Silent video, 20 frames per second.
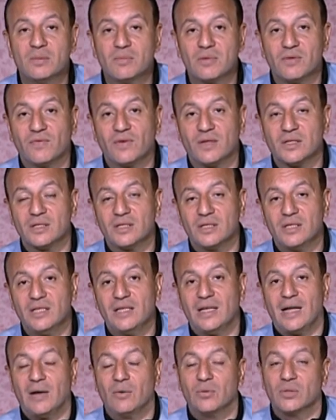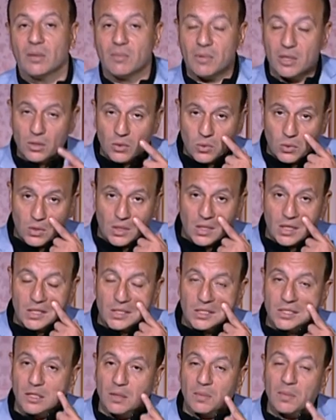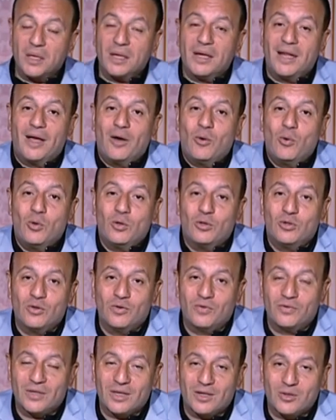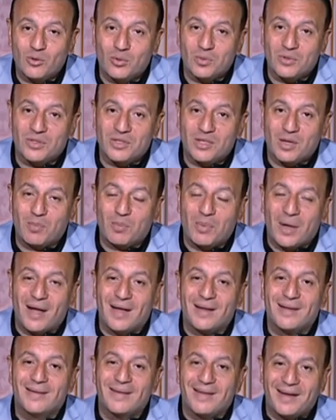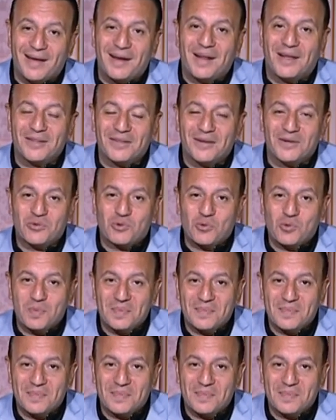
من الفاصل لينا عودة مرة أخرى لاستقبال أول ضيوفنا وبنصبح على حضراتكم